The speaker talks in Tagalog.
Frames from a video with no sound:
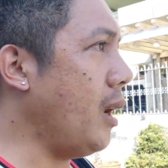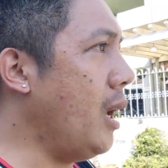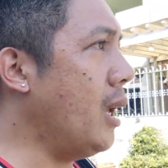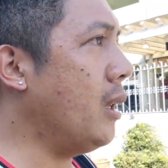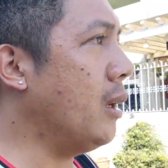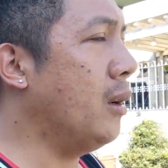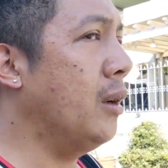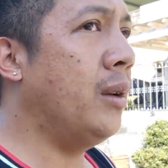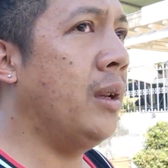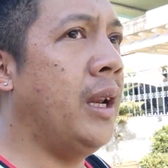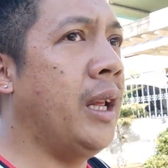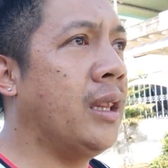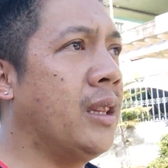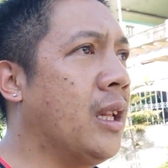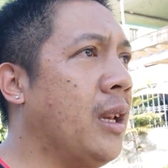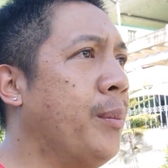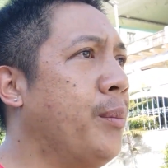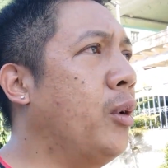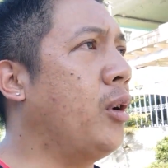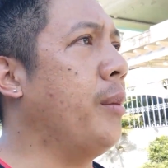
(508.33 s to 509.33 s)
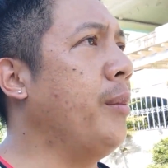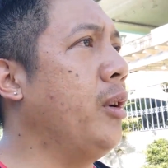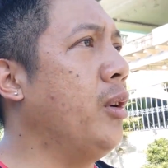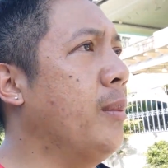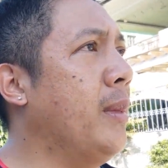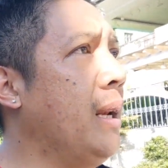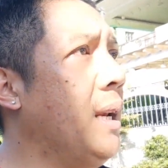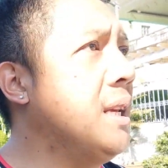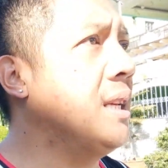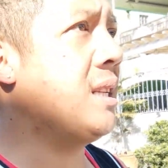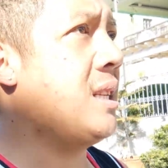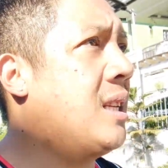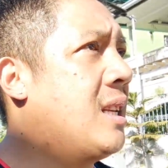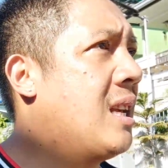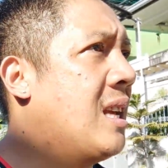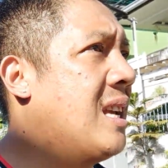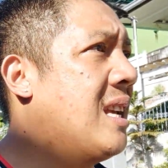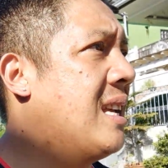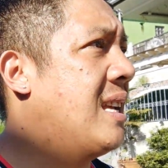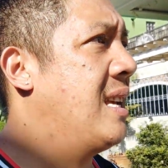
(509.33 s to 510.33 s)
ano, late na rin po kami umalis.
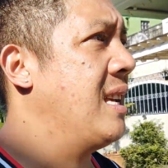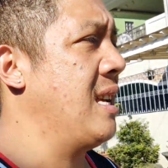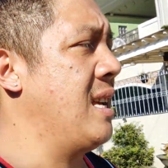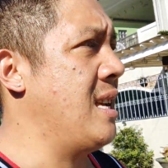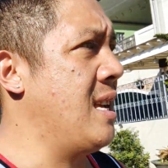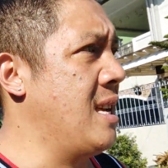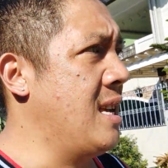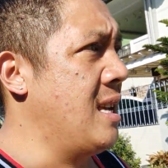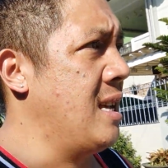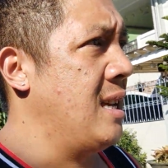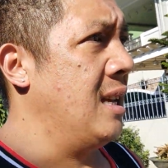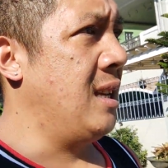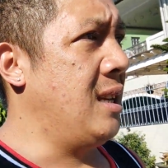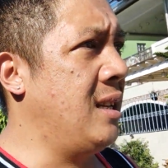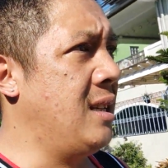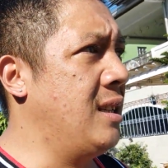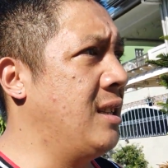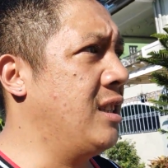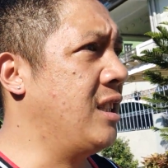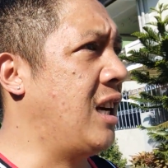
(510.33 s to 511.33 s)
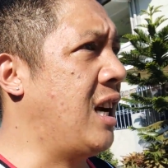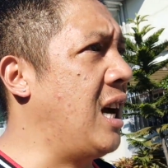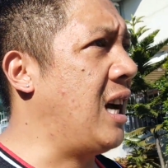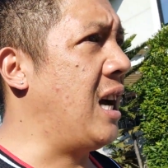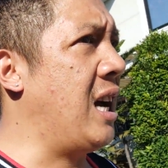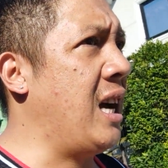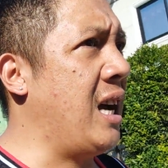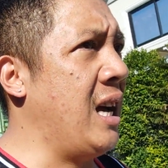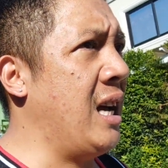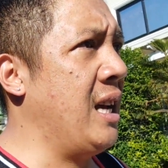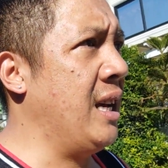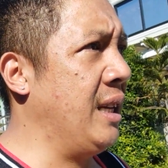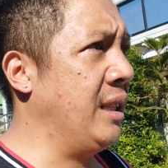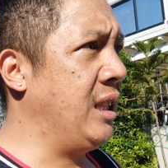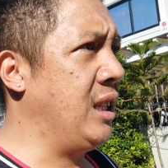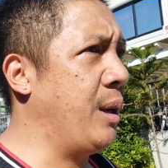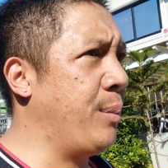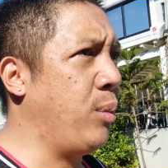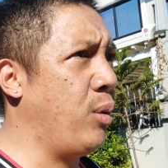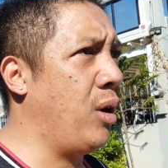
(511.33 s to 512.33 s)
Saka
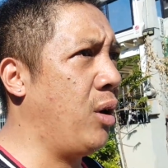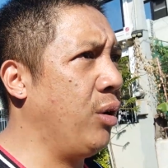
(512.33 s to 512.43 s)
hindi na po